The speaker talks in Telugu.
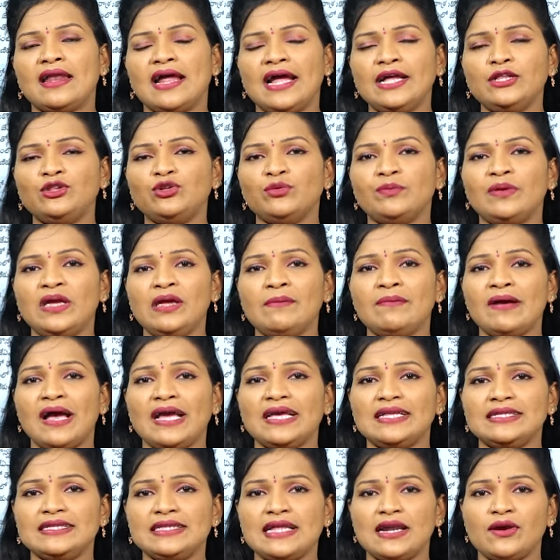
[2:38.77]
రైతు బీమా
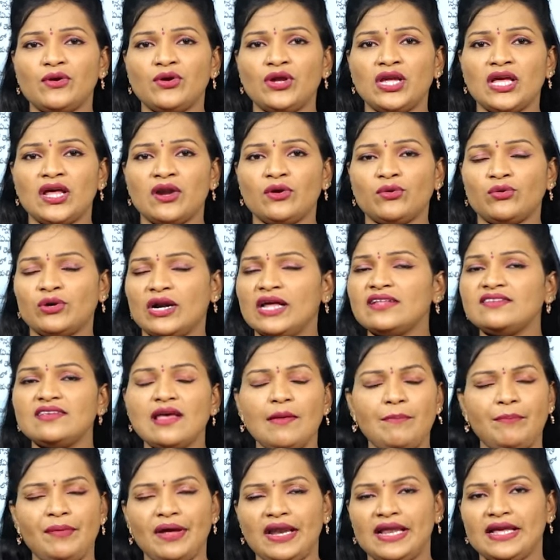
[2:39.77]
ఇత్తరు ఇయ్యరో కూడా
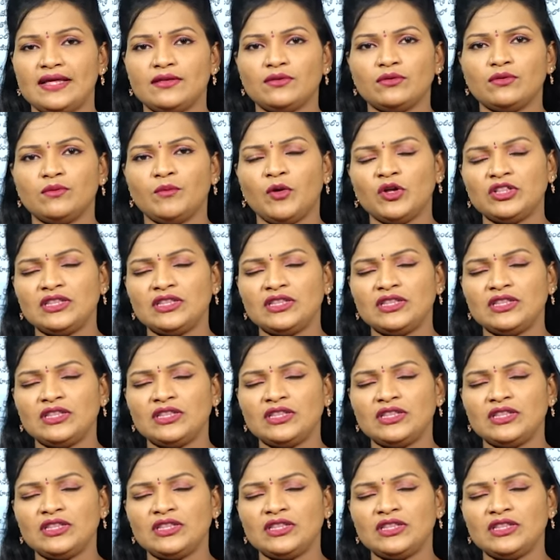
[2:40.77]
చెప్పలేదు